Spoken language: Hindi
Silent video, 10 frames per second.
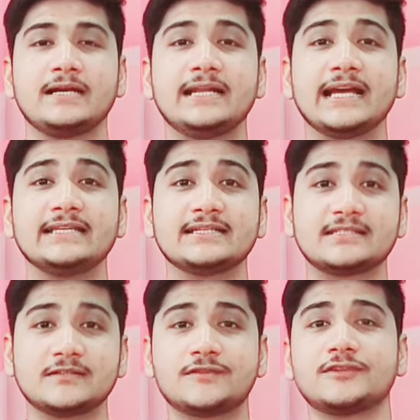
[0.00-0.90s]

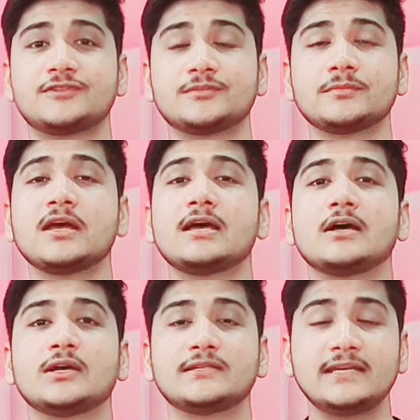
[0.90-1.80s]
डाइजेस्टिव सिस्टम
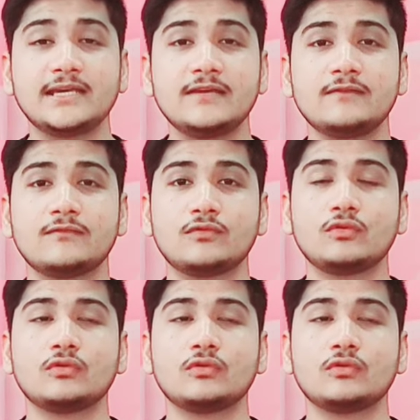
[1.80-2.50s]
ही वो